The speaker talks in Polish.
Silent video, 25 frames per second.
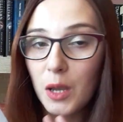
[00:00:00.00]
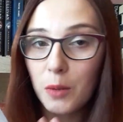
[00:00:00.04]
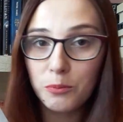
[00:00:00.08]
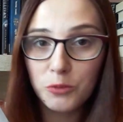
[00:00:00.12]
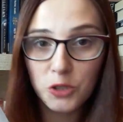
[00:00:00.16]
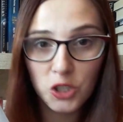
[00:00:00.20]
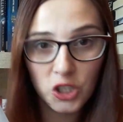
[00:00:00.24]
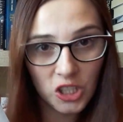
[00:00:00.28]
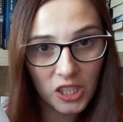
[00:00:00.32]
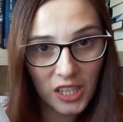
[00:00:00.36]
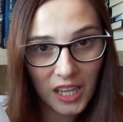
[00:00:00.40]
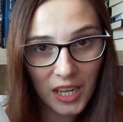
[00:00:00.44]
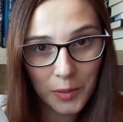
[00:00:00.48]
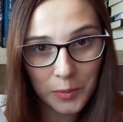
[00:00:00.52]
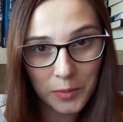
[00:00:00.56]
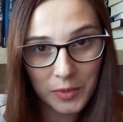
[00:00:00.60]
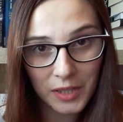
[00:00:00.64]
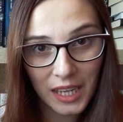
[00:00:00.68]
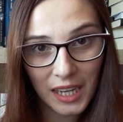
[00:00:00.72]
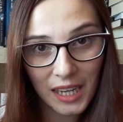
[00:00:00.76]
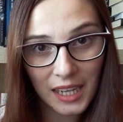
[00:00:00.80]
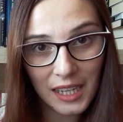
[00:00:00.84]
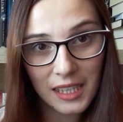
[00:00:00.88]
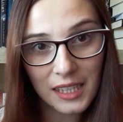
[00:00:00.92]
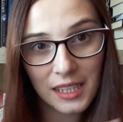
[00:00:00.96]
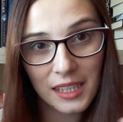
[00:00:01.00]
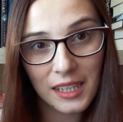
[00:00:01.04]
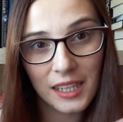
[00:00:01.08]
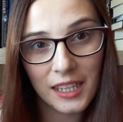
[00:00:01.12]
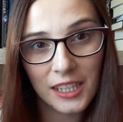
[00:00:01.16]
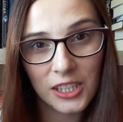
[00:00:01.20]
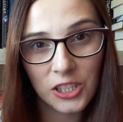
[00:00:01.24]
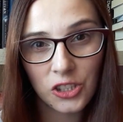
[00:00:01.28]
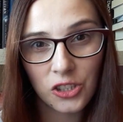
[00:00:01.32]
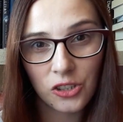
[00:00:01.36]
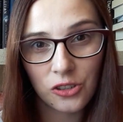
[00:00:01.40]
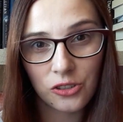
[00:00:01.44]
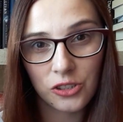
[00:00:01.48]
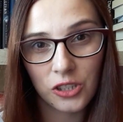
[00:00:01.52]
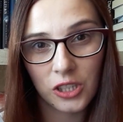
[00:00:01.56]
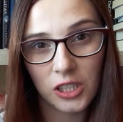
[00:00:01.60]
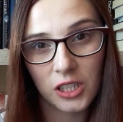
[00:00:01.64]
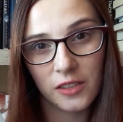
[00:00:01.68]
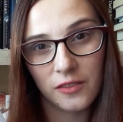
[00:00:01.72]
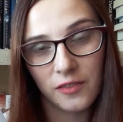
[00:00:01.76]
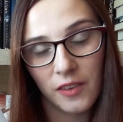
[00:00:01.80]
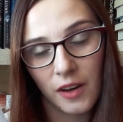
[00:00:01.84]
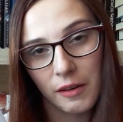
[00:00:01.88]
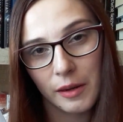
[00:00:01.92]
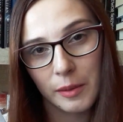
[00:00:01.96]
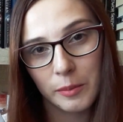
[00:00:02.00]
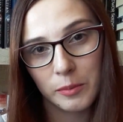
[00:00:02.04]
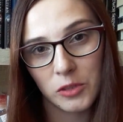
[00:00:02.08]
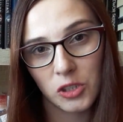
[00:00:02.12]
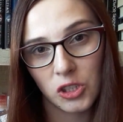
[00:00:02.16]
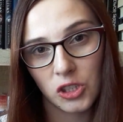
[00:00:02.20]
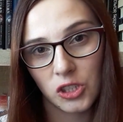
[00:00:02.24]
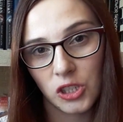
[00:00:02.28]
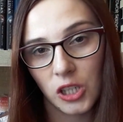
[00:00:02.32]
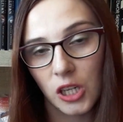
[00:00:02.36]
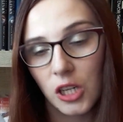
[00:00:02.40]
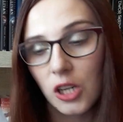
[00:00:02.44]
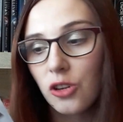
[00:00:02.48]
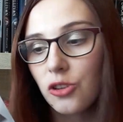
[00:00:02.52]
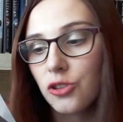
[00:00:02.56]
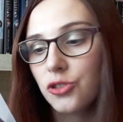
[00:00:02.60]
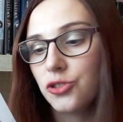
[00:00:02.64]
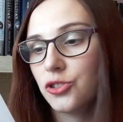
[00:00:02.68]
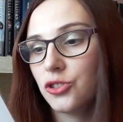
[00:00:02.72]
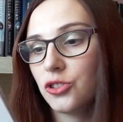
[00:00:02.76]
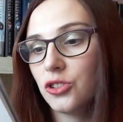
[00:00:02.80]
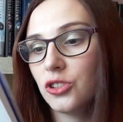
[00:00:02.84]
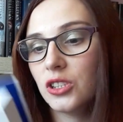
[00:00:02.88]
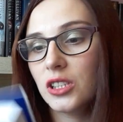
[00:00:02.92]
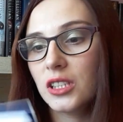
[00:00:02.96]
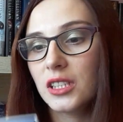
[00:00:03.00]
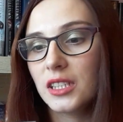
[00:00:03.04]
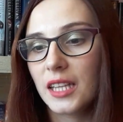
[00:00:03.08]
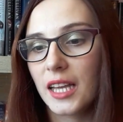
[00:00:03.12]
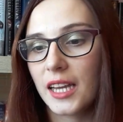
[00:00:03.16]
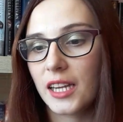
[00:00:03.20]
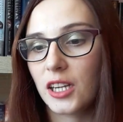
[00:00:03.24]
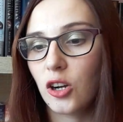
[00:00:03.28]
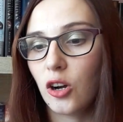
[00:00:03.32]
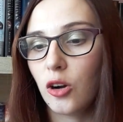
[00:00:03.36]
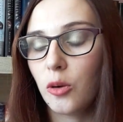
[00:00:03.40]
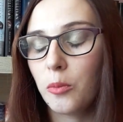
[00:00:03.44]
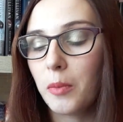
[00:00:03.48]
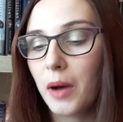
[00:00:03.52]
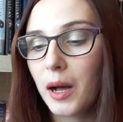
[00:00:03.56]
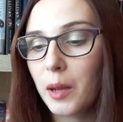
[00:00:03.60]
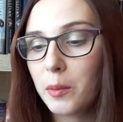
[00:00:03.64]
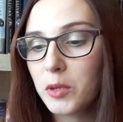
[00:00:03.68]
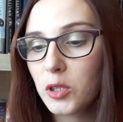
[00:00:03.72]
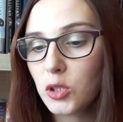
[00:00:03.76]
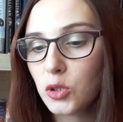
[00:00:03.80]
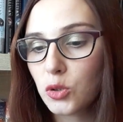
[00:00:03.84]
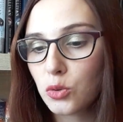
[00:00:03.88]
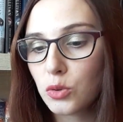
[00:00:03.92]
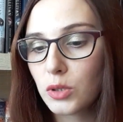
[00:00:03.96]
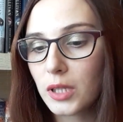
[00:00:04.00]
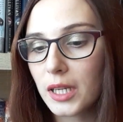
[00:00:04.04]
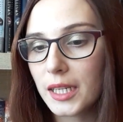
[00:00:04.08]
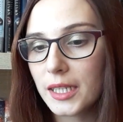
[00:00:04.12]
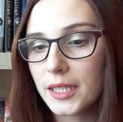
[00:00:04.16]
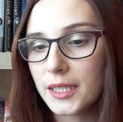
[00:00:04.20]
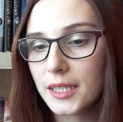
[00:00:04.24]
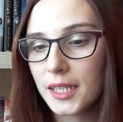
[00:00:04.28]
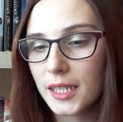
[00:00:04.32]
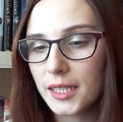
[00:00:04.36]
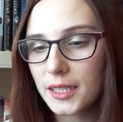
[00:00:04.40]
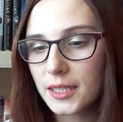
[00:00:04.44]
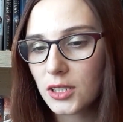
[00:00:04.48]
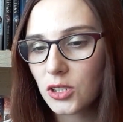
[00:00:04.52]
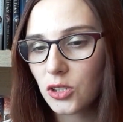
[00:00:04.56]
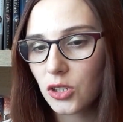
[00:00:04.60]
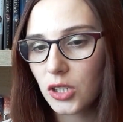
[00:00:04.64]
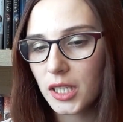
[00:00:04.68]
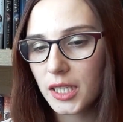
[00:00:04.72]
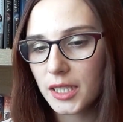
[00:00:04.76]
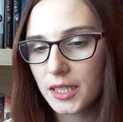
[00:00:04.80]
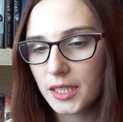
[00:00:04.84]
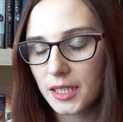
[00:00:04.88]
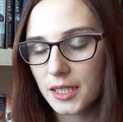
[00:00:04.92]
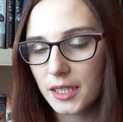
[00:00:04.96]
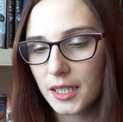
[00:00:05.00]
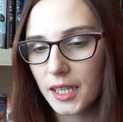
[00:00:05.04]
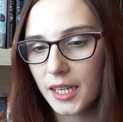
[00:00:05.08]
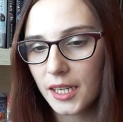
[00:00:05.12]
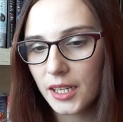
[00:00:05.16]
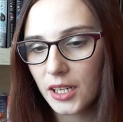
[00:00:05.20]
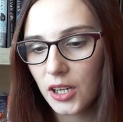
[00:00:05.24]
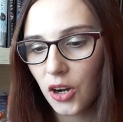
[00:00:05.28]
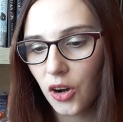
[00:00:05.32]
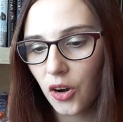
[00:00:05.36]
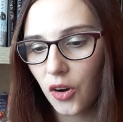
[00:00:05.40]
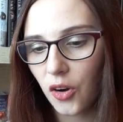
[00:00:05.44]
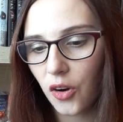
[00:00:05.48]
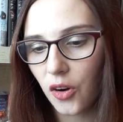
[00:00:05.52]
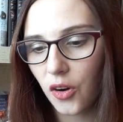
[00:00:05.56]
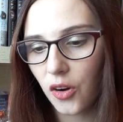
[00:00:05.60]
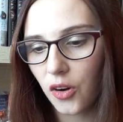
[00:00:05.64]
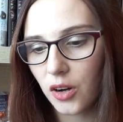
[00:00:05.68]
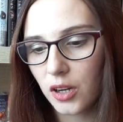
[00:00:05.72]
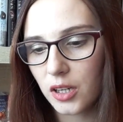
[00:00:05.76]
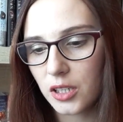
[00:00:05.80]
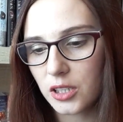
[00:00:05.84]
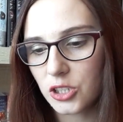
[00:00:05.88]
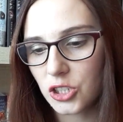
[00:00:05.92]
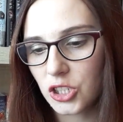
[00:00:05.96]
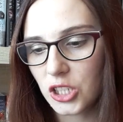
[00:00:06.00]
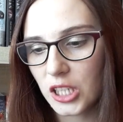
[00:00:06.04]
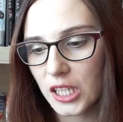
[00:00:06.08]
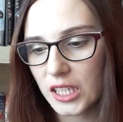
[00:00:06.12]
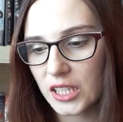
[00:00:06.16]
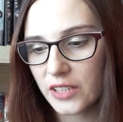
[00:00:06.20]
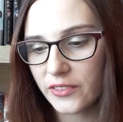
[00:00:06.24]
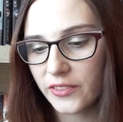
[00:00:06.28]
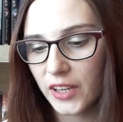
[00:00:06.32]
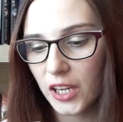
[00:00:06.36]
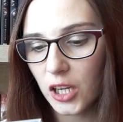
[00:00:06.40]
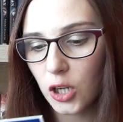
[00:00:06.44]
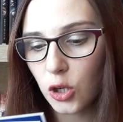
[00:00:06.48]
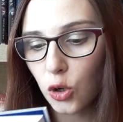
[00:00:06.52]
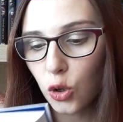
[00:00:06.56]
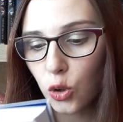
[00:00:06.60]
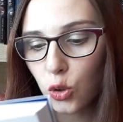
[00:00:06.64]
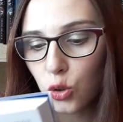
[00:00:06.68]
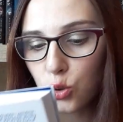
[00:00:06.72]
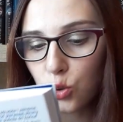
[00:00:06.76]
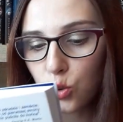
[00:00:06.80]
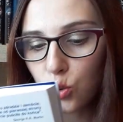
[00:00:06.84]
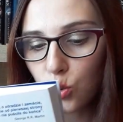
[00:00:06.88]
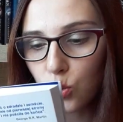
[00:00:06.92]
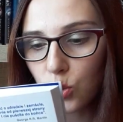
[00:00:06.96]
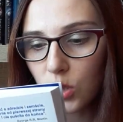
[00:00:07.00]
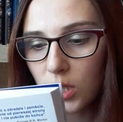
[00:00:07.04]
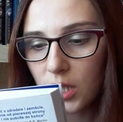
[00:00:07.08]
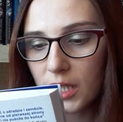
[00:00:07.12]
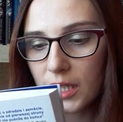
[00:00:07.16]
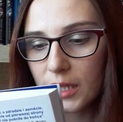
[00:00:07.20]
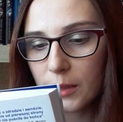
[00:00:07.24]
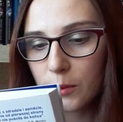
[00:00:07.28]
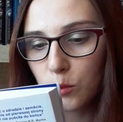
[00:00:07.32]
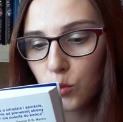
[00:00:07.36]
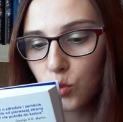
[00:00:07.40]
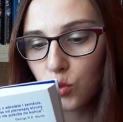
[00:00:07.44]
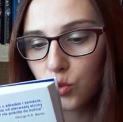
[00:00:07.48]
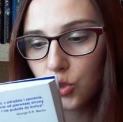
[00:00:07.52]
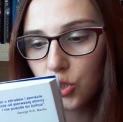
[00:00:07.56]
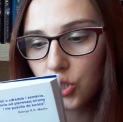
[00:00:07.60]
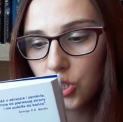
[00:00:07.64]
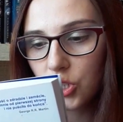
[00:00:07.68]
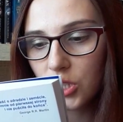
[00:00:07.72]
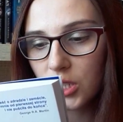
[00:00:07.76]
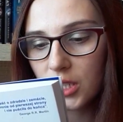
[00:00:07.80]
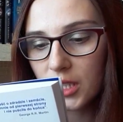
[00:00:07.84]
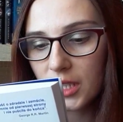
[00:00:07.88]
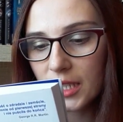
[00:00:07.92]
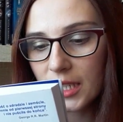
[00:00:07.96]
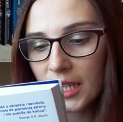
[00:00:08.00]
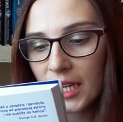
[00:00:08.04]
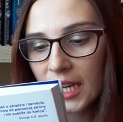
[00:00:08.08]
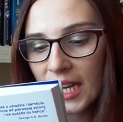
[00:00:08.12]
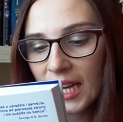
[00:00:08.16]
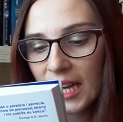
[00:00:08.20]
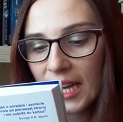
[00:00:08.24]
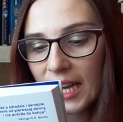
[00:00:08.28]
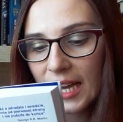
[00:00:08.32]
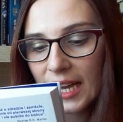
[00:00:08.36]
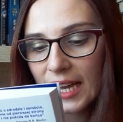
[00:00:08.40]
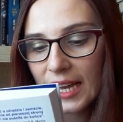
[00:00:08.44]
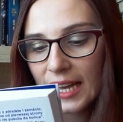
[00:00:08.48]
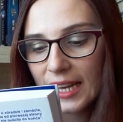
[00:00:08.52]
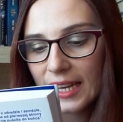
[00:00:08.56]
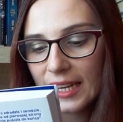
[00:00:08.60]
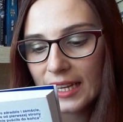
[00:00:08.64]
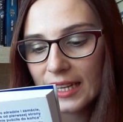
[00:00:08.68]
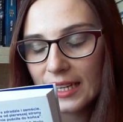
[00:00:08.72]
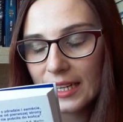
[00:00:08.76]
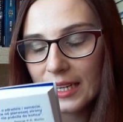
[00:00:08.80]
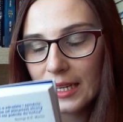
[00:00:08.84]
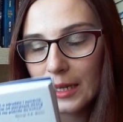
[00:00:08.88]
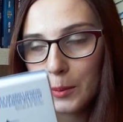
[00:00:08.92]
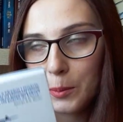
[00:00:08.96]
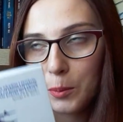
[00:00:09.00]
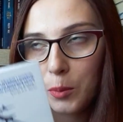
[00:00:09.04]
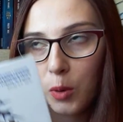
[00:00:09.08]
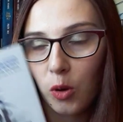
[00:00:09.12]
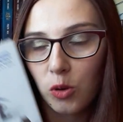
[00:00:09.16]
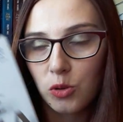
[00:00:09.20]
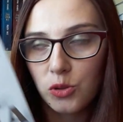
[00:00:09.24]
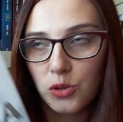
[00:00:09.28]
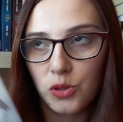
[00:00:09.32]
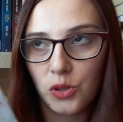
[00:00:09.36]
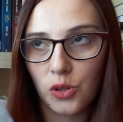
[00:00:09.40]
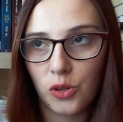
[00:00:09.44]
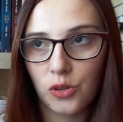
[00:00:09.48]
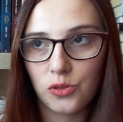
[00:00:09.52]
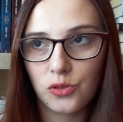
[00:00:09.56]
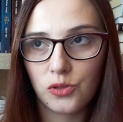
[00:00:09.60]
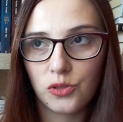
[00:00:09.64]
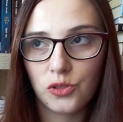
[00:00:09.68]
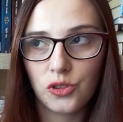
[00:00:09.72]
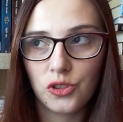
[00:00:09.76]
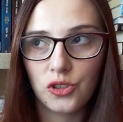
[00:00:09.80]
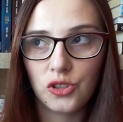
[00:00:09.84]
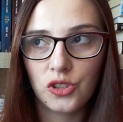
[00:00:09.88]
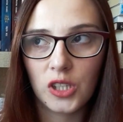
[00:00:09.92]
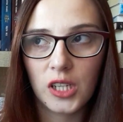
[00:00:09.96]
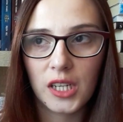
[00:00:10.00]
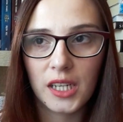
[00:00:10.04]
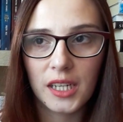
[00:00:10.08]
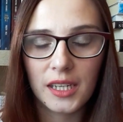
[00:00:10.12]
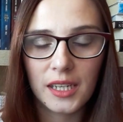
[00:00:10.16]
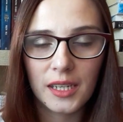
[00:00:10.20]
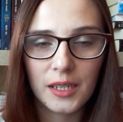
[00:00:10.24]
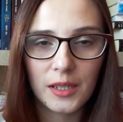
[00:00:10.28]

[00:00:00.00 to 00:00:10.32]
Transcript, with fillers: przyjemna, lecz oczekiwałam czegoś innego. Mamy tutaj nastoletniego e, Jardiego, który musi e, podjąć się